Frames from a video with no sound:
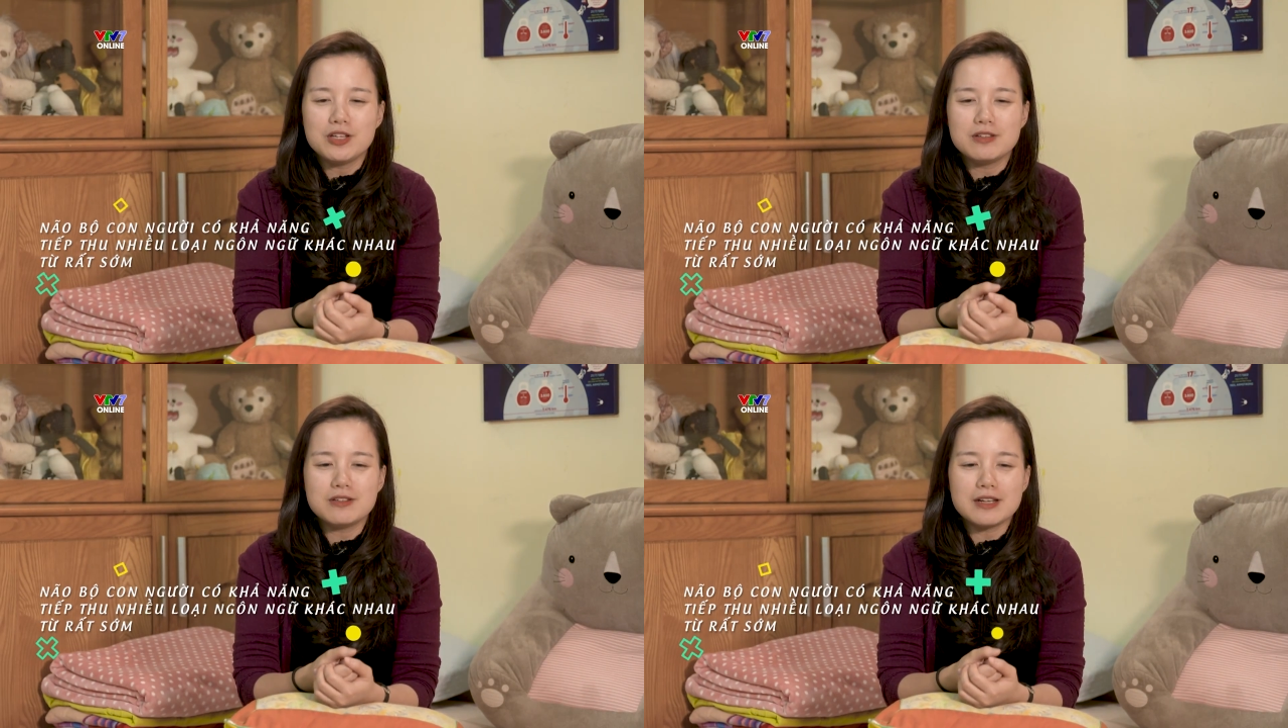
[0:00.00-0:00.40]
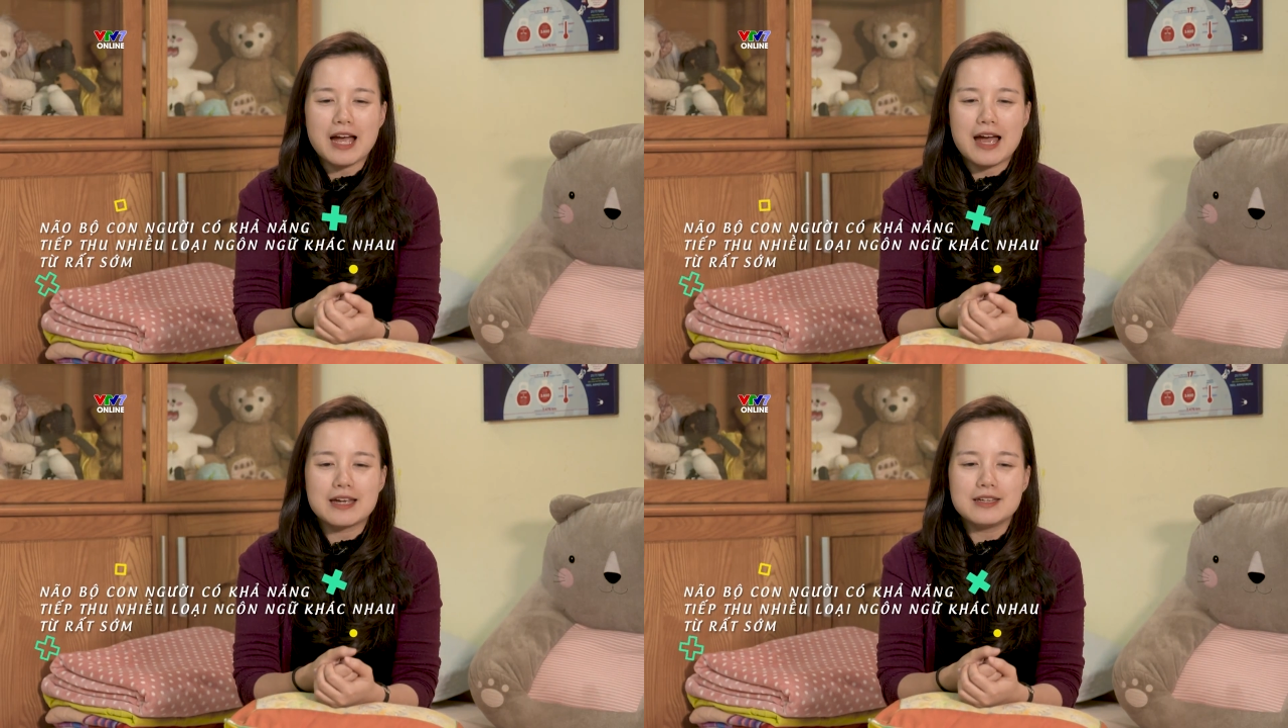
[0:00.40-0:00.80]
những
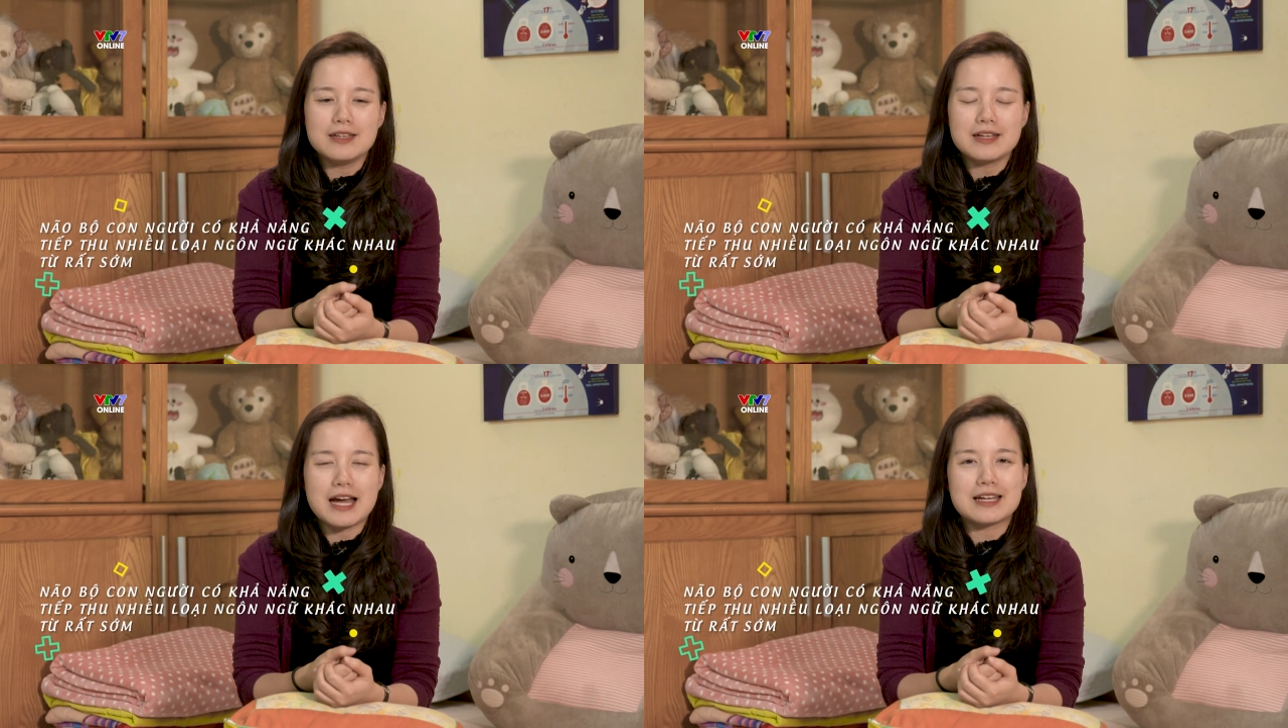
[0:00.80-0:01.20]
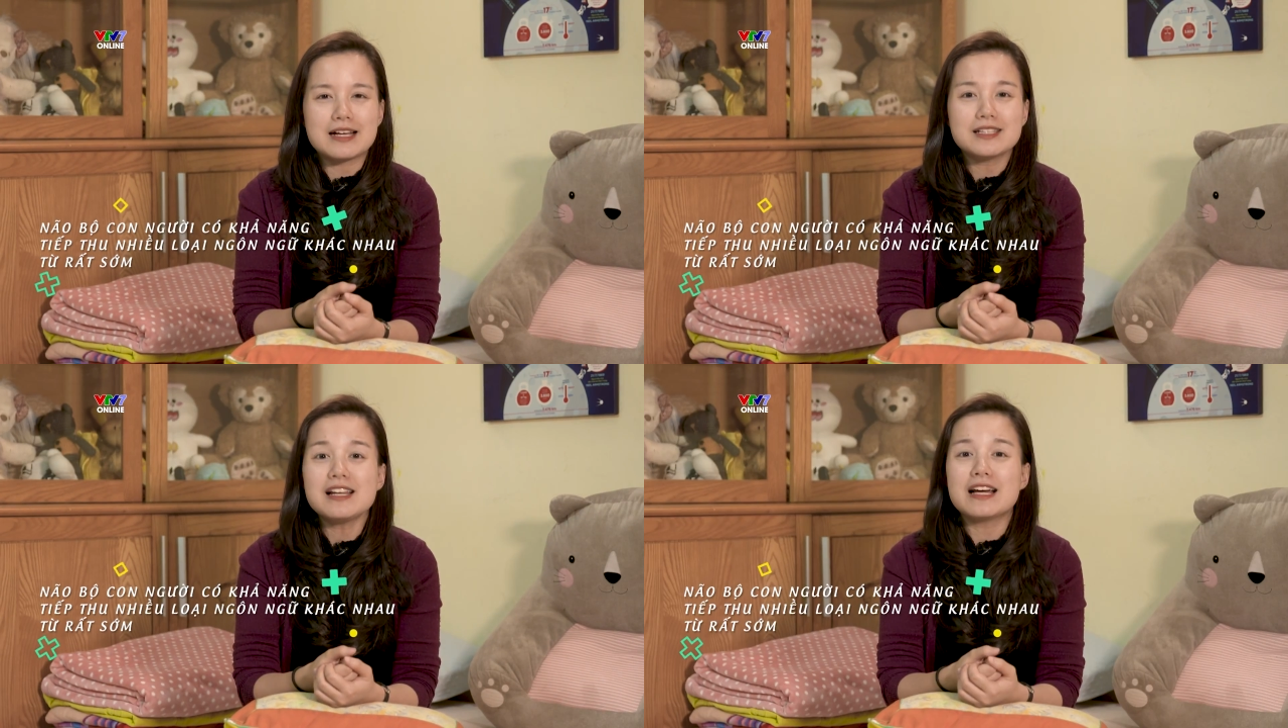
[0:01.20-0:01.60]
cái khả
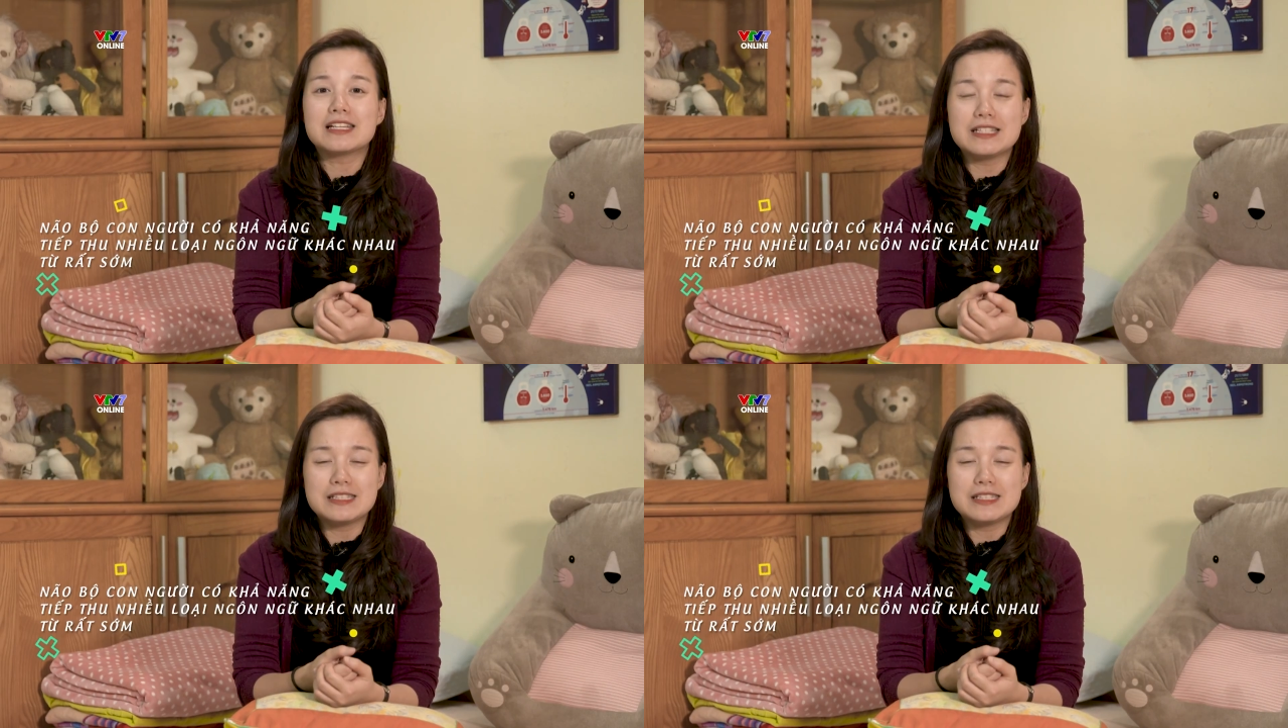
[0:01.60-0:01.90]
năng rất là kỳ